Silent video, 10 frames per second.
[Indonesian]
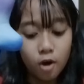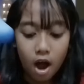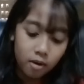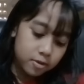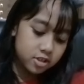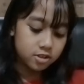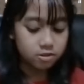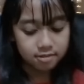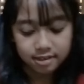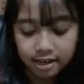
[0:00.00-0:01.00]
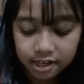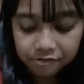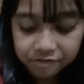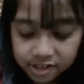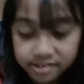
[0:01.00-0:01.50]
So, aku mau contohin
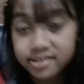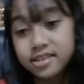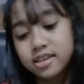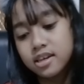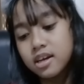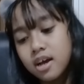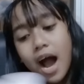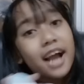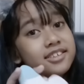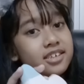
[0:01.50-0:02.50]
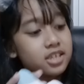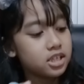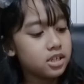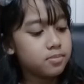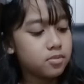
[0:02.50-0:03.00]
kalian versi ice
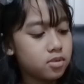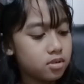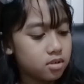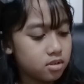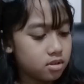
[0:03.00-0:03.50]
cream.